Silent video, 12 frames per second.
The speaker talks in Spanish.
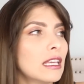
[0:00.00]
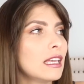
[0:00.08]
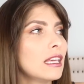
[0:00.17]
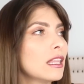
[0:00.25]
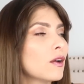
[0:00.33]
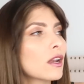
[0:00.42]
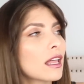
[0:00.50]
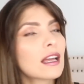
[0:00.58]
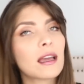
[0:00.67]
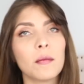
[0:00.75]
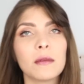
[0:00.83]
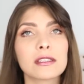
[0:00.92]
y de verdad
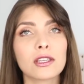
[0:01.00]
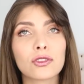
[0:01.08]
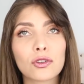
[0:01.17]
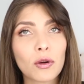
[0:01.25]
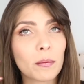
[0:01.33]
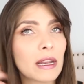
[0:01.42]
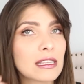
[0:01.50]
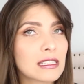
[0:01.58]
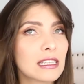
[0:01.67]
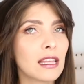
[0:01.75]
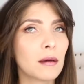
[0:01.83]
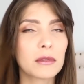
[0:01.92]
que me siento
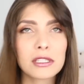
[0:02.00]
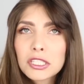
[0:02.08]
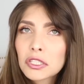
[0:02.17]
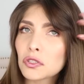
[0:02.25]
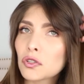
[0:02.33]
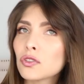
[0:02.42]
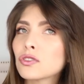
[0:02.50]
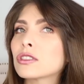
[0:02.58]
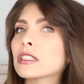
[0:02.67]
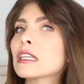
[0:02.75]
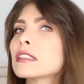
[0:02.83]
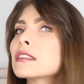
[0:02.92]
complacida, me siento
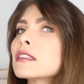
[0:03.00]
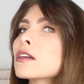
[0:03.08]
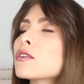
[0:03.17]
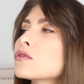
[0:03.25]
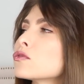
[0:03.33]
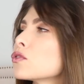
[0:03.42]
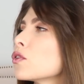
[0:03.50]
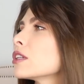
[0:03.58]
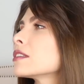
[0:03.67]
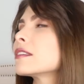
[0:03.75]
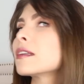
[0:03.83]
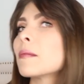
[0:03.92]
contenta con todo
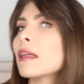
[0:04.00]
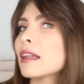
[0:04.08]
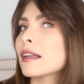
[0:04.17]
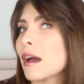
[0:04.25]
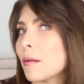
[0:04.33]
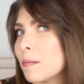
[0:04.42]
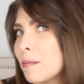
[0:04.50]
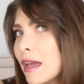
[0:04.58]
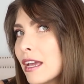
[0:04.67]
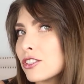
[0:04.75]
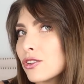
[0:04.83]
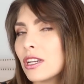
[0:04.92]
este tema del
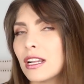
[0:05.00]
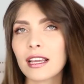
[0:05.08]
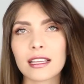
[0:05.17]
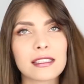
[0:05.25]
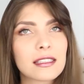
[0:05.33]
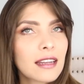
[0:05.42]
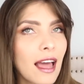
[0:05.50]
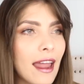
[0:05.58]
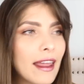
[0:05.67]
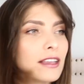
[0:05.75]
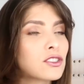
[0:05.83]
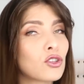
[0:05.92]
cabello y les quise
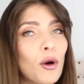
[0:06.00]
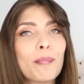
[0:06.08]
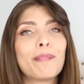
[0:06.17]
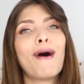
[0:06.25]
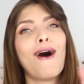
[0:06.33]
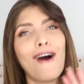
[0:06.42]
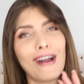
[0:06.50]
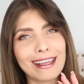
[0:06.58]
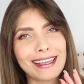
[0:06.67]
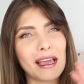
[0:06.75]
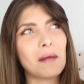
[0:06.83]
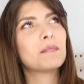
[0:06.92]
traer esto
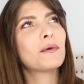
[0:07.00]
porque,